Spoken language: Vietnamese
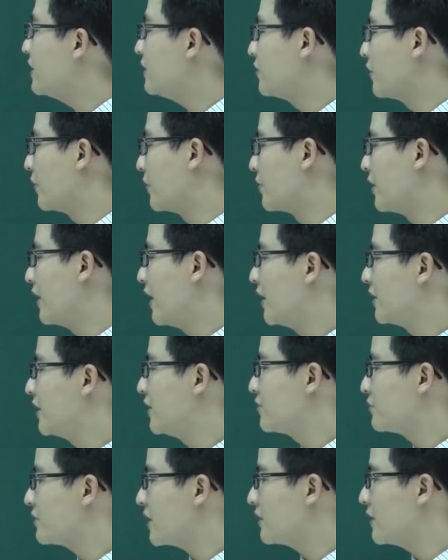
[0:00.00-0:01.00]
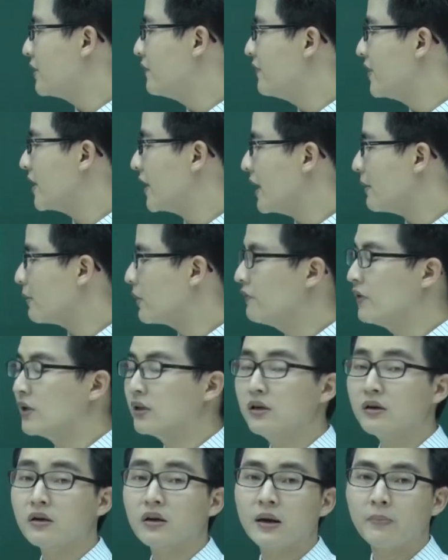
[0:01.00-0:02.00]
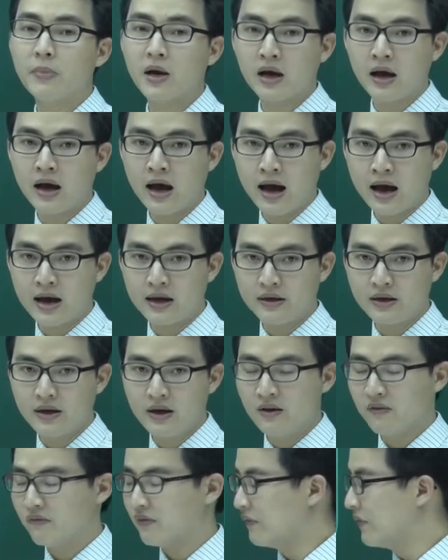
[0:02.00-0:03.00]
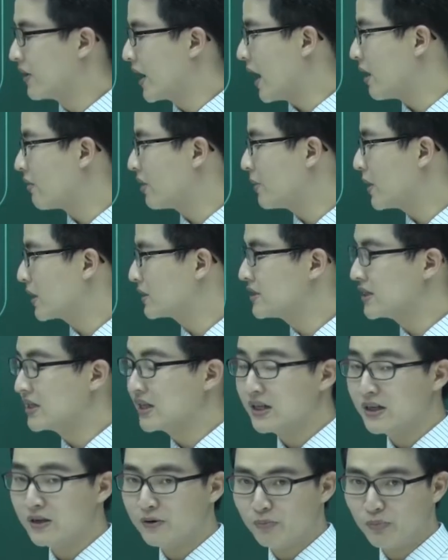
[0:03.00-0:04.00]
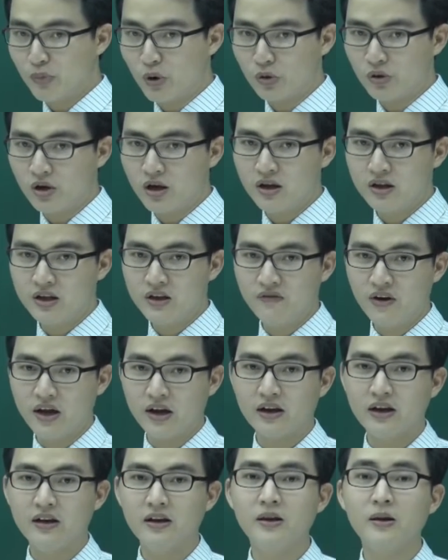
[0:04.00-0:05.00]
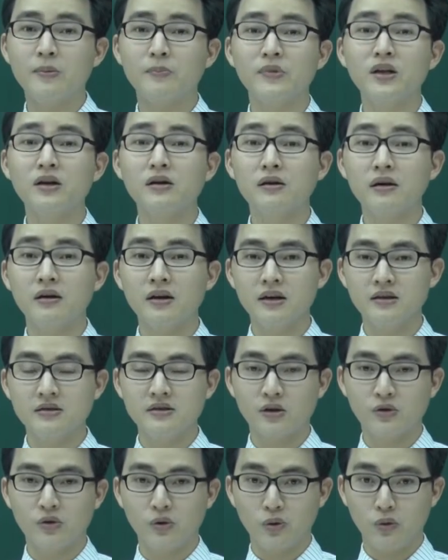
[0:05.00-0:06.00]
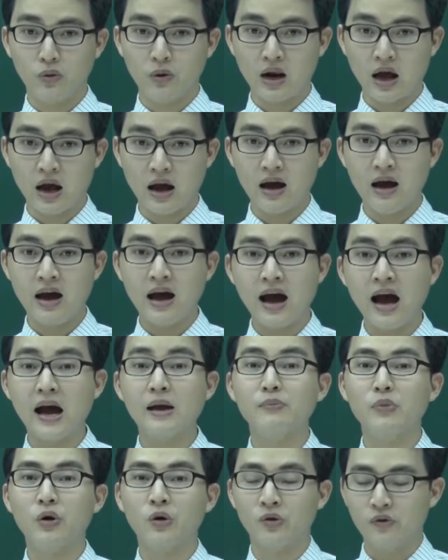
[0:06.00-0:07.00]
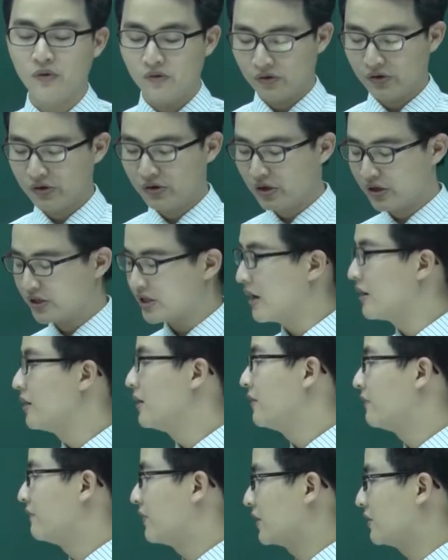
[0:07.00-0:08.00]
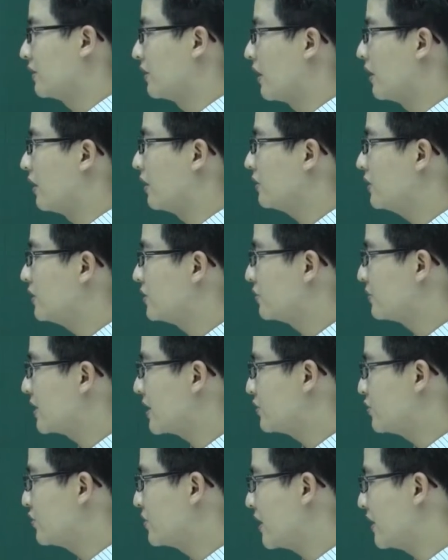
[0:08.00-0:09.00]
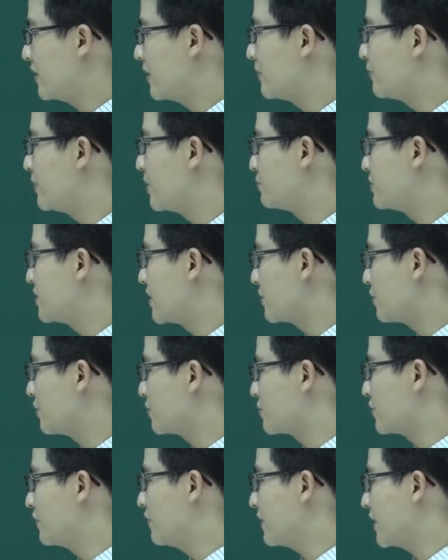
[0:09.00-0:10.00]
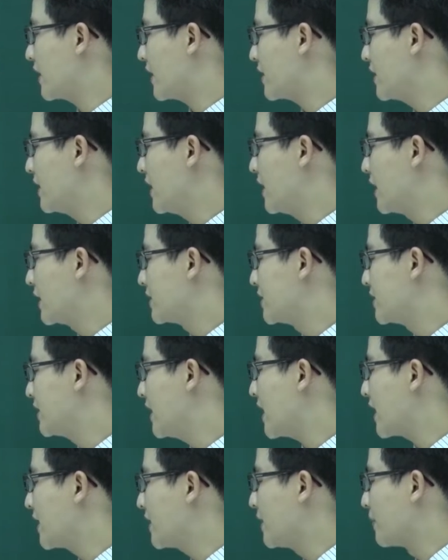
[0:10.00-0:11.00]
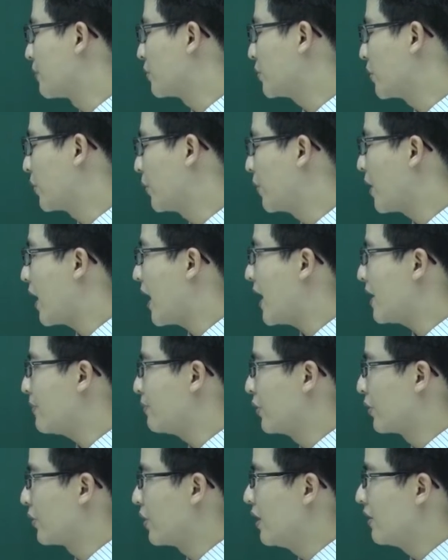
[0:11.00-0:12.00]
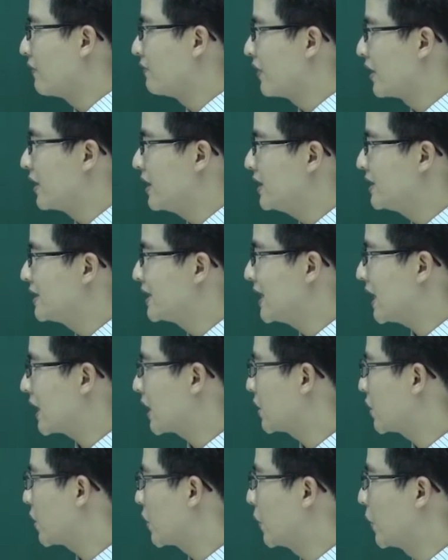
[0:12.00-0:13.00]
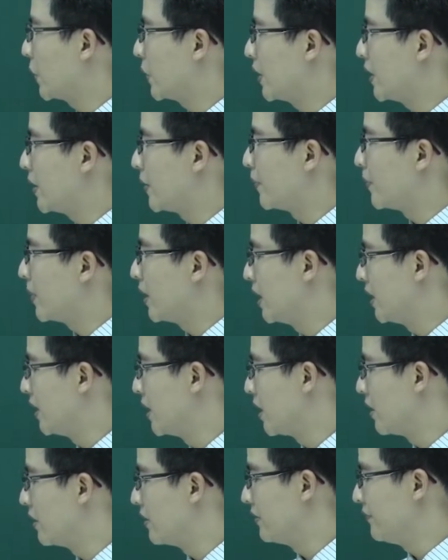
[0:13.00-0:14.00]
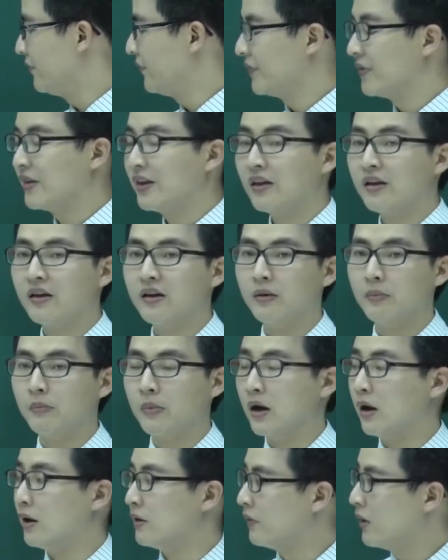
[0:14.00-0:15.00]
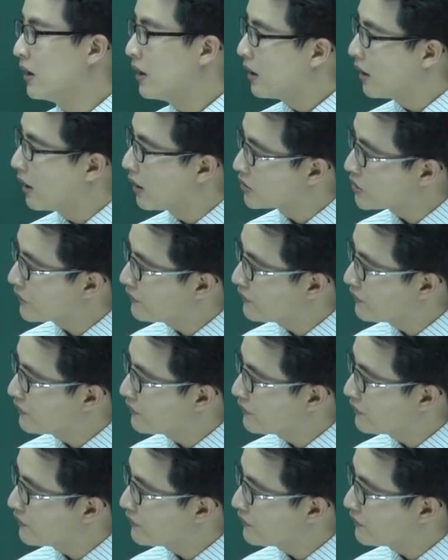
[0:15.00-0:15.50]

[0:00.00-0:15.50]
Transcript: y rồi thì chúng ta thấy v kép có phần thực là bằng hai và phần ảo là bằng gì? một. Như vậy cái điểm tương ứng ở đây sẽ có tọa độ là hai mươi mốt. Được chưa? Và từ đó thì chúng ta suy ra điểm biểu diễn của số phức này chính là cái điểm của tọa độ là hai mươi mốt, và đây chính là cái tọa độ điểm n mà ở